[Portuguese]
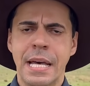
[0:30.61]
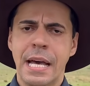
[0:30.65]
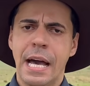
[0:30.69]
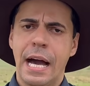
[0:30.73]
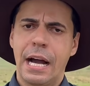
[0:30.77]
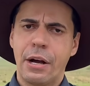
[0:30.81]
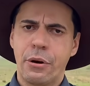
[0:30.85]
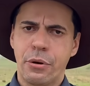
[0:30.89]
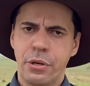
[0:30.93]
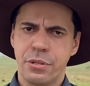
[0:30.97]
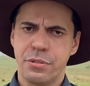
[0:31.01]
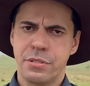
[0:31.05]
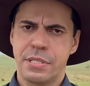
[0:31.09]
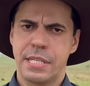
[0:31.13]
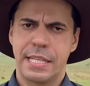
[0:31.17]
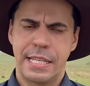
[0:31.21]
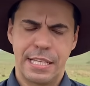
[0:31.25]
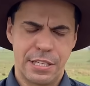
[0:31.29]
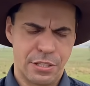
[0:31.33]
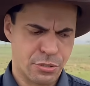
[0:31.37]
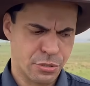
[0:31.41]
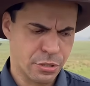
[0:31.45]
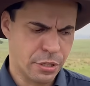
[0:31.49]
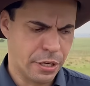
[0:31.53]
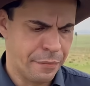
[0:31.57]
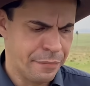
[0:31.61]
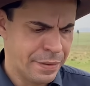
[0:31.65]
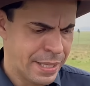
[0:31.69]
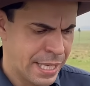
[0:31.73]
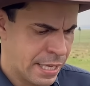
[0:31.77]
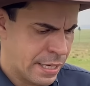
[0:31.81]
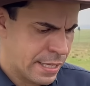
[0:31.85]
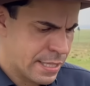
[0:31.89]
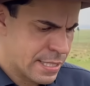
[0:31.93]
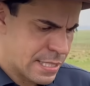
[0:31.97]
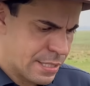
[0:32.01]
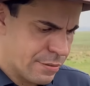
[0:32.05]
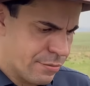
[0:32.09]
Agora é o seguinte, ó,
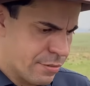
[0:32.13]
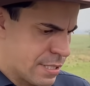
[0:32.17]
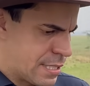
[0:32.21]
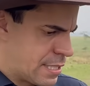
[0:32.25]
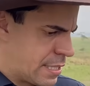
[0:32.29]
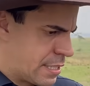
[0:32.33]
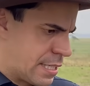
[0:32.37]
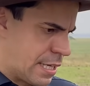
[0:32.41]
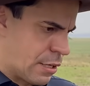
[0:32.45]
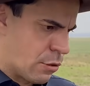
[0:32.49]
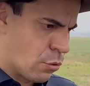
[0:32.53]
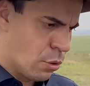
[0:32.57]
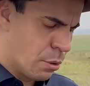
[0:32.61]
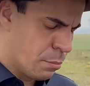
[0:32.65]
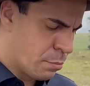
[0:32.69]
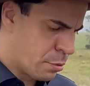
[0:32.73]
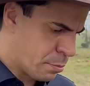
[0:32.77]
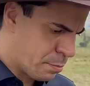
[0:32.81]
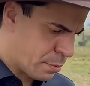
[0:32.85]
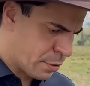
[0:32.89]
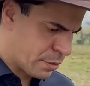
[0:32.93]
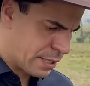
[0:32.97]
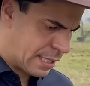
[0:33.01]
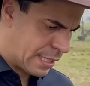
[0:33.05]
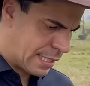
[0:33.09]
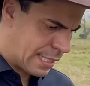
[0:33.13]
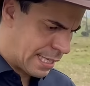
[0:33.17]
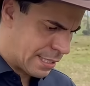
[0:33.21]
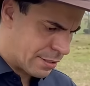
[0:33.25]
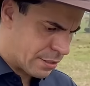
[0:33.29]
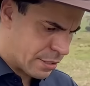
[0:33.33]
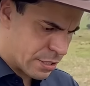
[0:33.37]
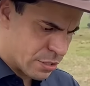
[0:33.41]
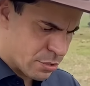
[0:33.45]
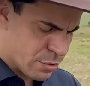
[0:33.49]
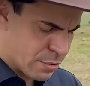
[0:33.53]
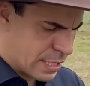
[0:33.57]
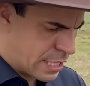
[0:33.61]
se você já compra o proteinado
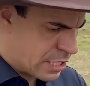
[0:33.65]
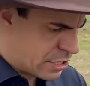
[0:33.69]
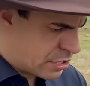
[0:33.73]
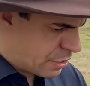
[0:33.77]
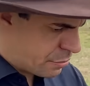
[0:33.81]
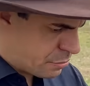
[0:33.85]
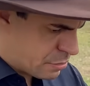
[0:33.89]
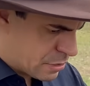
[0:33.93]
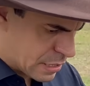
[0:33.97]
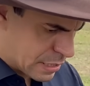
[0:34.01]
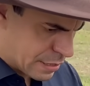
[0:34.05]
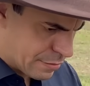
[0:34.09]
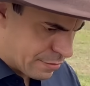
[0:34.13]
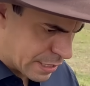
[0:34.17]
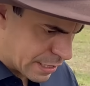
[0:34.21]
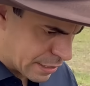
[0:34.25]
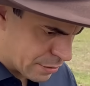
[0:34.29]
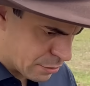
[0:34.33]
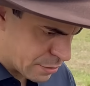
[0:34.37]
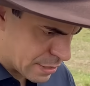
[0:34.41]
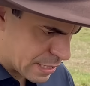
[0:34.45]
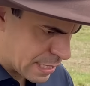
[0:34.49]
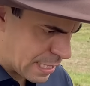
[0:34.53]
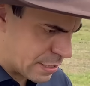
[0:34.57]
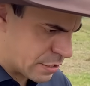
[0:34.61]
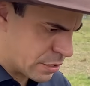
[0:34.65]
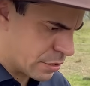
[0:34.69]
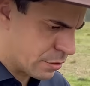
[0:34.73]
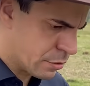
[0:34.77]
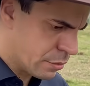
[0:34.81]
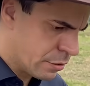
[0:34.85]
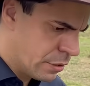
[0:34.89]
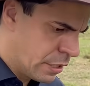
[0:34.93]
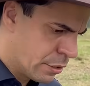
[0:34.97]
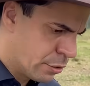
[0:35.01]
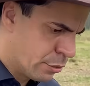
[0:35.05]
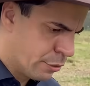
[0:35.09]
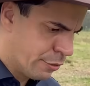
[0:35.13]
na sua região, sirva na dosagem do,
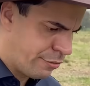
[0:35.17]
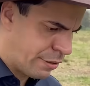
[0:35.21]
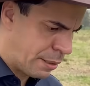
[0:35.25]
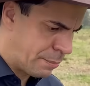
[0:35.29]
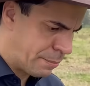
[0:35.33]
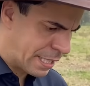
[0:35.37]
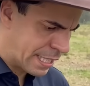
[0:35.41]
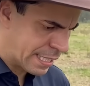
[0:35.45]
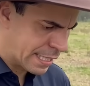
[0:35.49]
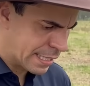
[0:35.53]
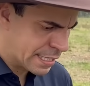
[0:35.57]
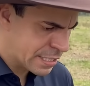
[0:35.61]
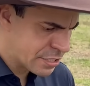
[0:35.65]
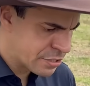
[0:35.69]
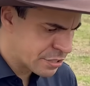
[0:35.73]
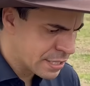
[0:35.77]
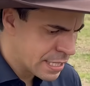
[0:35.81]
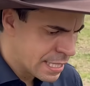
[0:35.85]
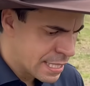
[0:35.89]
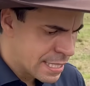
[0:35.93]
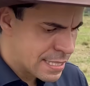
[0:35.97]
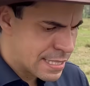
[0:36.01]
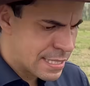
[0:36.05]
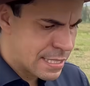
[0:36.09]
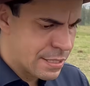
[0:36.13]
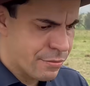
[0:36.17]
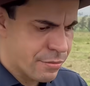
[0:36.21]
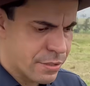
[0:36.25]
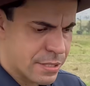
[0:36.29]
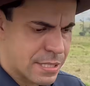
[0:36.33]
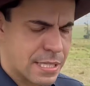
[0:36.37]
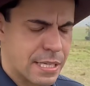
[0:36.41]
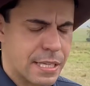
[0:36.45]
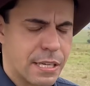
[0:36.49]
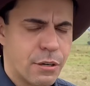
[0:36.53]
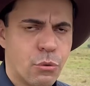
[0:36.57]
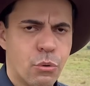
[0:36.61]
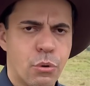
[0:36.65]
do fabricante. Se
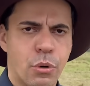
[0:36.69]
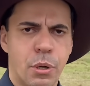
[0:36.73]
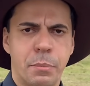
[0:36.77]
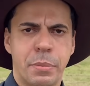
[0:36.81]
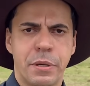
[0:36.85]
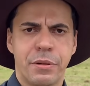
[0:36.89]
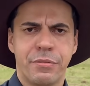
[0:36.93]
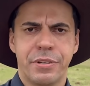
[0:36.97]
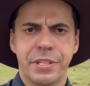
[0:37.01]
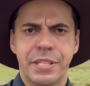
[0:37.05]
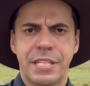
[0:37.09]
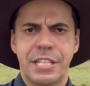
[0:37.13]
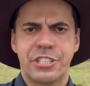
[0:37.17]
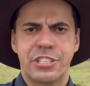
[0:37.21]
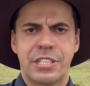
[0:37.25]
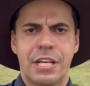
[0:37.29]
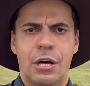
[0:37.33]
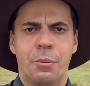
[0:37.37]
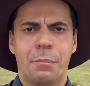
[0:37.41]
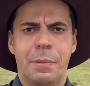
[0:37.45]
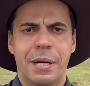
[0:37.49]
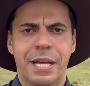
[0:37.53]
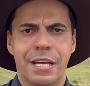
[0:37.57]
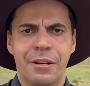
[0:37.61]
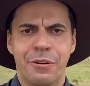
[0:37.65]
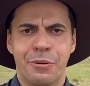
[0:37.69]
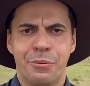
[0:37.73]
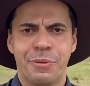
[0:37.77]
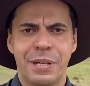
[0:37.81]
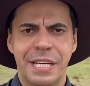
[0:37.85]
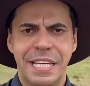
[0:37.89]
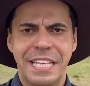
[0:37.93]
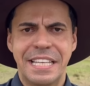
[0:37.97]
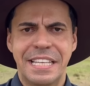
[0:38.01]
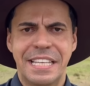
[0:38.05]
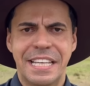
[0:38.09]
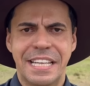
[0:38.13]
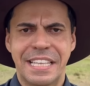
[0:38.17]
você não compra, eu vou deixar uma, um
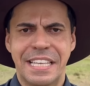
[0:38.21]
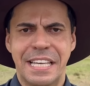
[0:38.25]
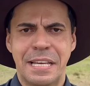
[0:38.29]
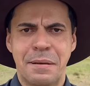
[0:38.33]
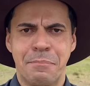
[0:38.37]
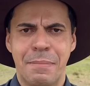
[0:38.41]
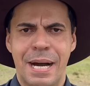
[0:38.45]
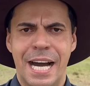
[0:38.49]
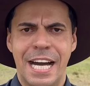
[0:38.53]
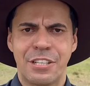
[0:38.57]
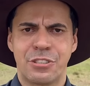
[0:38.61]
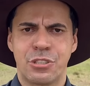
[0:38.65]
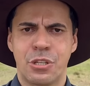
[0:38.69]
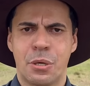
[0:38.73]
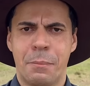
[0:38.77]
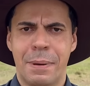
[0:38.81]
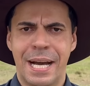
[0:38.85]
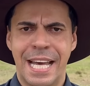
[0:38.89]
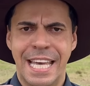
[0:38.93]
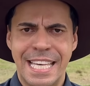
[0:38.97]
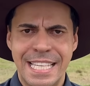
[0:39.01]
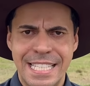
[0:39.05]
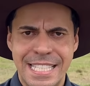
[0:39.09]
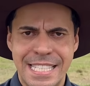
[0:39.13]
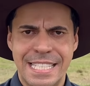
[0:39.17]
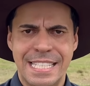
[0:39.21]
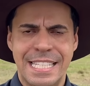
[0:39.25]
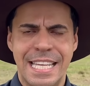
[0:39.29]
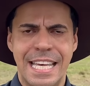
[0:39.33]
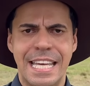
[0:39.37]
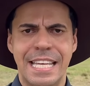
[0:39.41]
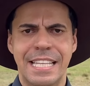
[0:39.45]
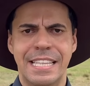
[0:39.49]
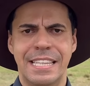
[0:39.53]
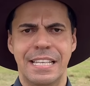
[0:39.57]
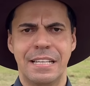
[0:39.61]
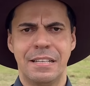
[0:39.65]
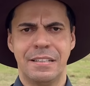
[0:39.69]
link aqui embaixo, é uma
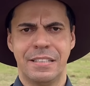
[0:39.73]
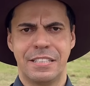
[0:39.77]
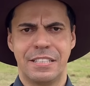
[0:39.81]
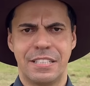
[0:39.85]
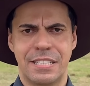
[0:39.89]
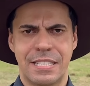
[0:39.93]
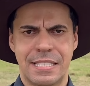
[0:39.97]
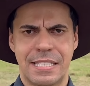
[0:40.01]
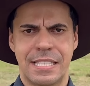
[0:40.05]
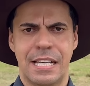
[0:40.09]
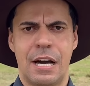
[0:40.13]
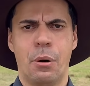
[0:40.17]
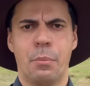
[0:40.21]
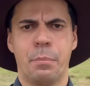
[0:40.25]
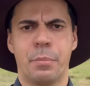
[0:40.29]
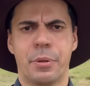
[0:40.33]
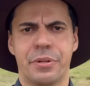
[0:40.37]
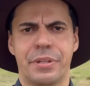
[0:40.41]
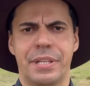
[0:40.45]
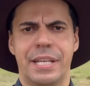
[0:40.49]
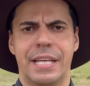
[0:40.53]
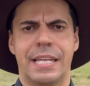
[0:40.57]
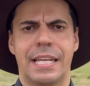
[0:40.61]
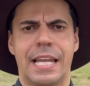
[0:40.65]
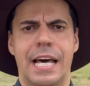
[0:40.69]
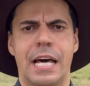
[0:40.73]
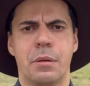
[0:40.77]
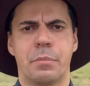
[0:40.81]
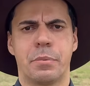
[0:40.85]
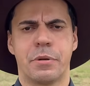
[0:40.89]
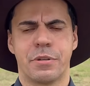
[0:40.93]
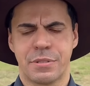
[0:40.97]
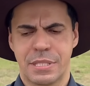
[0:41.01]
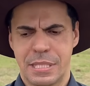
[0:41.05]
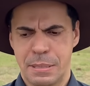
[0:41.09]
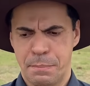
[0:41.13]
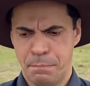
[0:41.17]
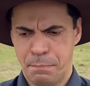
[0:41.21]
receita de sal proteinado para
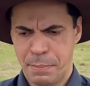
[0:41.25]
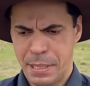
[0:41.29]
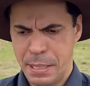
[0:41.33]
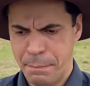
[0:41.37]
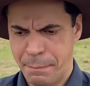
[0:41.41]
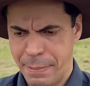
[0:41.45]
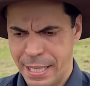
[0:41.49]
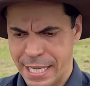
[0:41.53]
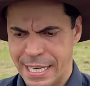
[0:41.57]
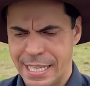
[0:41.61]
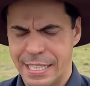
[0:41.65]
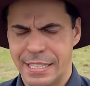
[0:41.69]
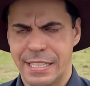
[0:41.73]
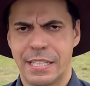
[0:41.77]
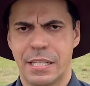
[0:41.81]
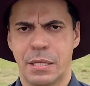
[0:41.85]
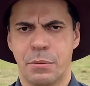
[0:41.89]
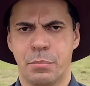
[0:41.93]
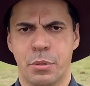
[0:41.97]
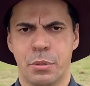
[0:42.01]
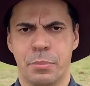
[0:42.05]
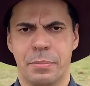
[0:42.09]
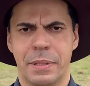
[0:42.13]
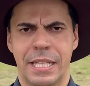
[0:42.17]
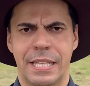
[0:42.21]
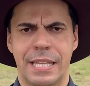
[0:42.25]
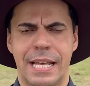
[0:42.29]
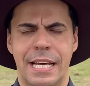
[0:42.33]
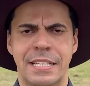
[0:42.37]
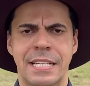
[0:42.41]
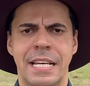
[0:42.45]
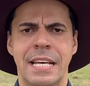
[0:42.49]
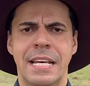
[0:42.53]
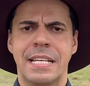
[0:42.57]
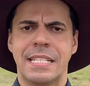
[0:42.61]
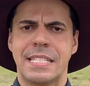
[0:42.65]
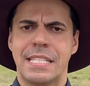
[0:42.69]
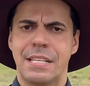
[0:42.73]
você preparar dentro da propriedade.
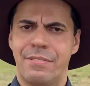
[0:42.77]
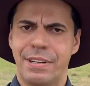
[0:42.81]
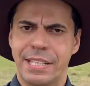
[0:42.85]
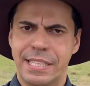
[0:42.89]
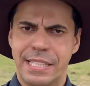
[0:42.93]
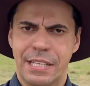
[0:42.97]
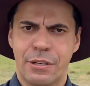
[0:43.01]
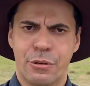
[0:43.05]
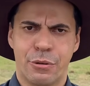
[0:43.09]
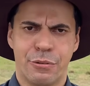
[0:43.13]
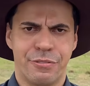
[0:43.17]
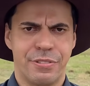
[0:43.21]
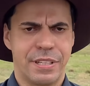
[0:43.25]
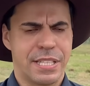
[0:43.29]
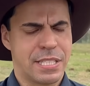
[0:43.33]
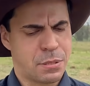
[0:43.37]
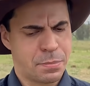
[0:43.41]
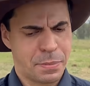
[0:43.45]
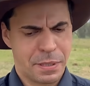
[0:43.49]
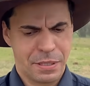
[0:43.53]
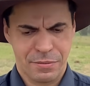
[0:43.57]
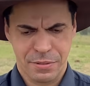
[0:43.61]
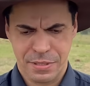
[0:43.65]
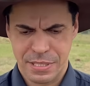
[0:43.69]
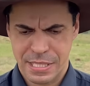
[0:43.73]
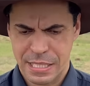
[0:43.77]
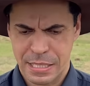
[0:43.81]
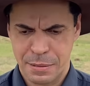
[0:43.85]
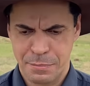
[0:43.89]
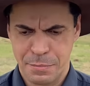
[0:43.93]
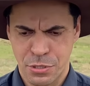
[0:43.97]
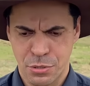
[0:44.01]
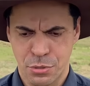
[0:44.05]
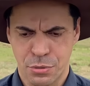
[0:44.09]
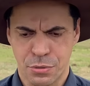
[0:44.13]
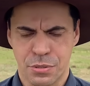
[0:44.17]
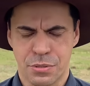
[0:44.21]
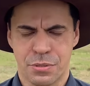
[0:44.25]
Você vai ter confiança porque é você que
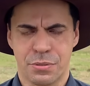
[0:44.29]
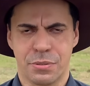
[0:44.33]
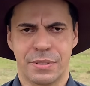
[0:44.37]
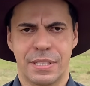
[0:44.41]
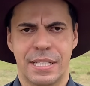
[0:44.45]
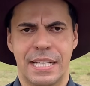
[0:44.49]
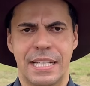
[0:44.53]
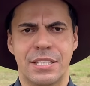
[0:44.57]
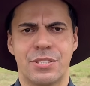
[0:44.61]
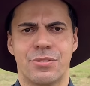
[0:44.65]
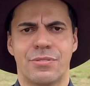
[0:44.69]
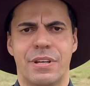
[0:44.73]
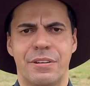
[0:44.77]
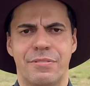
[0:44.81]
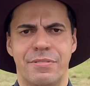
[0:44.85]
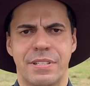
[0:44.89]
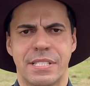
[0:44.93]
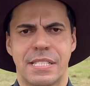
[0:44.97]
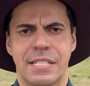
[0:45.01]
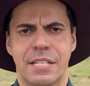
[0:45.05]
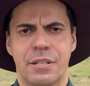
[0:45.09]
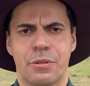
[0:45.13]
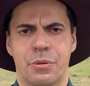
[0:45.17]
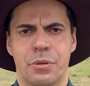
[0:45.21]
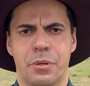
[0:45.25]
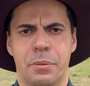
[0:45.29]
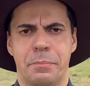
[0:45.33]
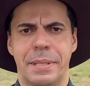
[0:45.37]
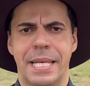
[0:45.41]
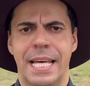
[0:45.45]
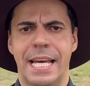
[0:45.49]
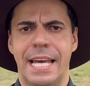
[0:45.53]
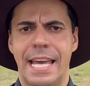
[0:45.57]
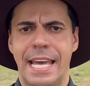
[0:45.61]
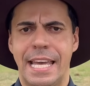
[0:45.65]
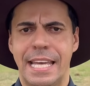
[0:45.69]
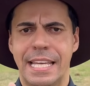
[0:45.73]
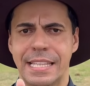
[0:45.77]
mistura os nutrientes vai fazer
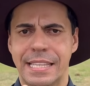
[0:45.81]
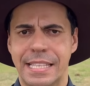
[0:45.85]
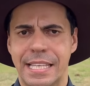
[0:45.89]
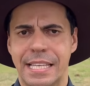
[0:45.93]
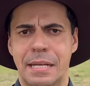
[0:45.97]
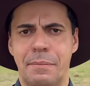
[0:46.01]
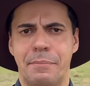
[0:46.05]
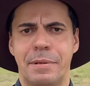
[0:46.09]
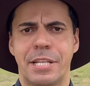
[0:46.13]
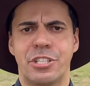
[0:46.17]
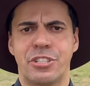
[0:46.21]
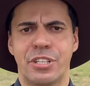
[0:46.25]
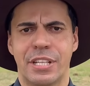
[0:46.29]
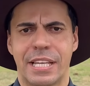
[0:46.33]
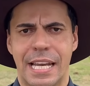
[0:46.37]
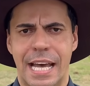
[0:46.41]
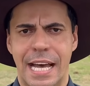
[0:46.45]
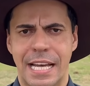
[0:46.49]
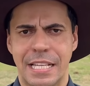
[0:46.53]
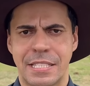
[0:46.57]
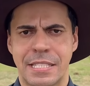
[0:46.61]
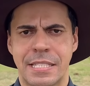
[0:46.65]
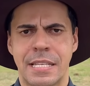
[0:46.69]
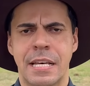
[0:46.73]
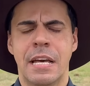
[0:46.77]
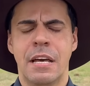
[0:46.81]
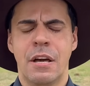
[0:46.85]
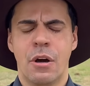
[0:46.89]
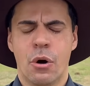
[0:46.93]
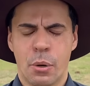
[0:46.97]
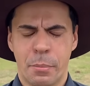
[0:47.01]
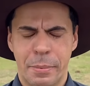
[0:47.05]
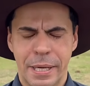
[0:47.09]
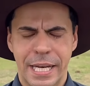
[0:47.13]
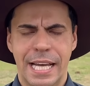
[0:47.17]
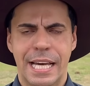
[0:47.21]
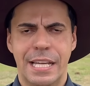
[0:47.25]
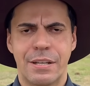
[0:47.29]
economia. É inteiramente grátis.
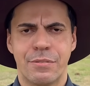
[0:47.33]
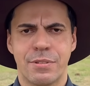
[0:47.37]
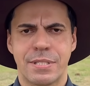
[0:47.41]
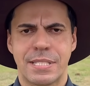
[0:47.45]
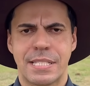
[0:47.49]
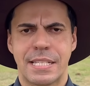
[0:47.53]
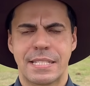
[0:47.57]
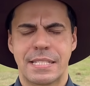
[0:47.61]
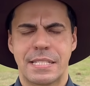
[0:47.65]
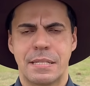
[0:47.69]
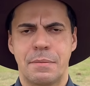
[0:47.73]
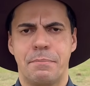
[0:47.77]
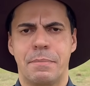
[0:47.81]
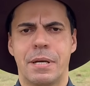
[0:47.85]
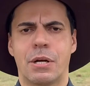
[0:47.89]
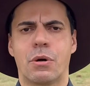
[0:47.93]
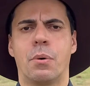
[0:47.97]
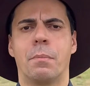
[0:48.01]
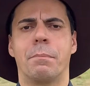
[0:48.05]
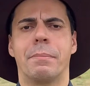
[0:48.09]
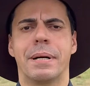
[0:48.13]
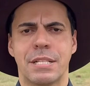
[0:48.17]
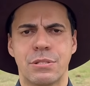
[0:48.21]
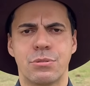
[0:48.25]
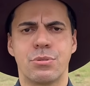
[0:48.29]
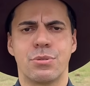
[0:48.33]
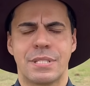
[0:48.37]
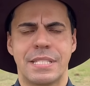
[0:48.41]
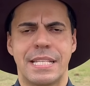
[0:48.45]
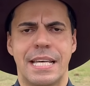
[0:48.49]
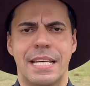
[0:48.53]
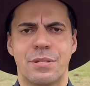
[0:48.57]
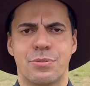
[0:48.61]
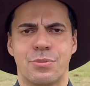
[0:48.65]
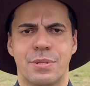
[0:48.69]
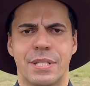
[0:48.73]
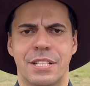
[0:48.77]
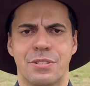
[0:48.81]
Obrigado a você que sempre me acompanha e
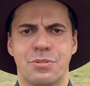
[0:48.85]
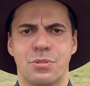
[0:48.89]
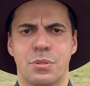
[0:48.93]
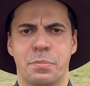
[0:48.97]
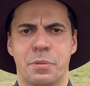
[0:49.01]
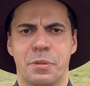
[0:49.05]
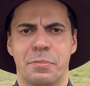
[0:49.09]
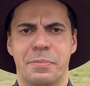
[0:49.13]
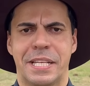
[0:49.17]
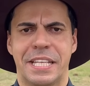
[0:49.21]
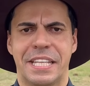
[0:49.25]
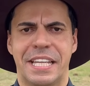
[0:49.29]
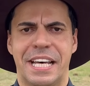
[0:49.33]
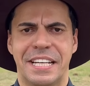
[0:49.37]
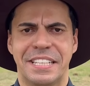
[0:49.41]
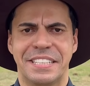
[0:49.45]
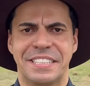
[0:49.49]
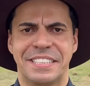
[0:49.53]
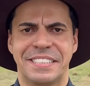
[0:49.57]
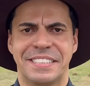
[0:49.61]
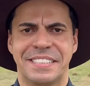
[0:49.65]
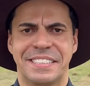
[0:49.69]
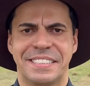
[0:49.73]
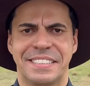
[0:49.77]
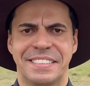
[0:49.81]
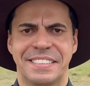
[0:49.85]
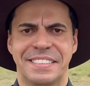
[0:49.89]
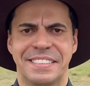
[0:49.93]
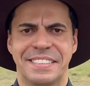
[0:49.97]
sucesso aí na sua propriedade.